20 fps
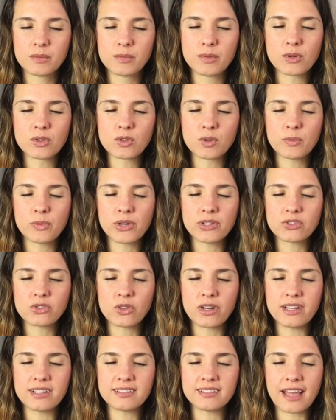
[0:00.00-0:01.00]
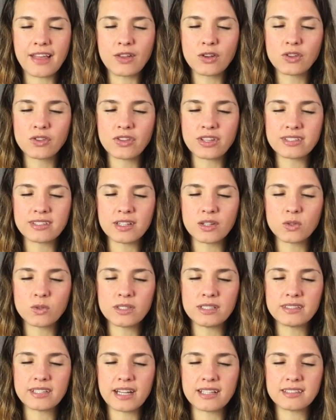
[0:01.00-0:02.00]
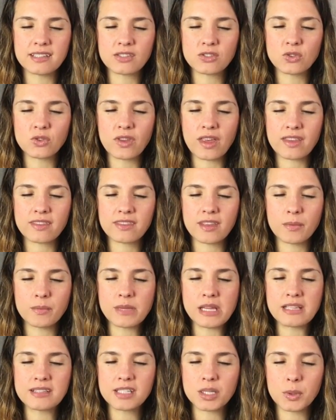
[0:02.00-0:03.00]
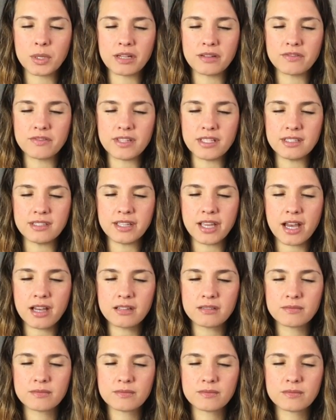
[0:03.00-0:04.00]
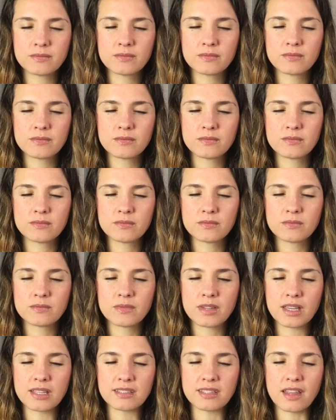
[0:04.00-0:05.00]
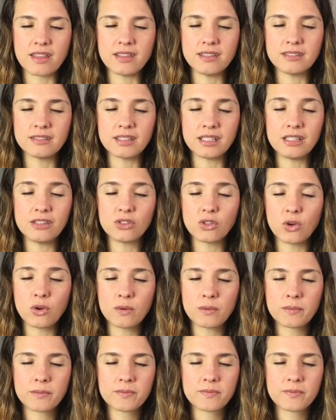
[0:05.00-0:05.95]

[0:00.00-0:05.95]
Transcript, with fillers: Por supuesto, el estado donde se encuentra esa ciudad también se beneficia, ese distrito.